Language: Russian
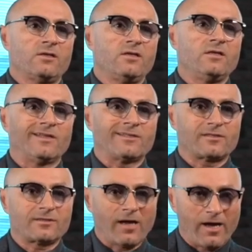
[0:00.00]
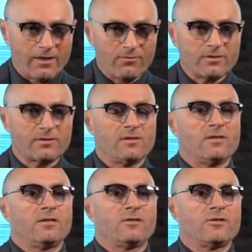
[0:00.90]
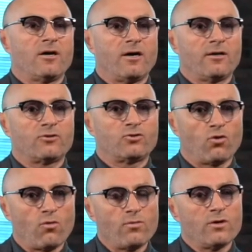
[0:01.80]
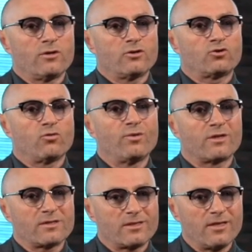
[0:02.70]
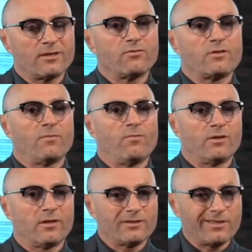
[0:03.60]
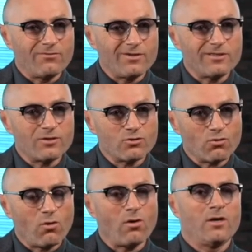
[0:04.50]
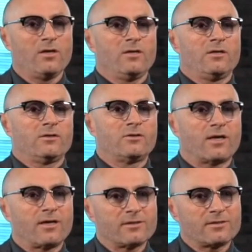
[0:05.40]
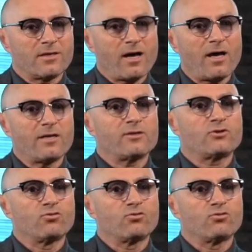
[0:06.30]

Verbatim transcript: и настаивать на том, чтобы расследование было доведено до конца с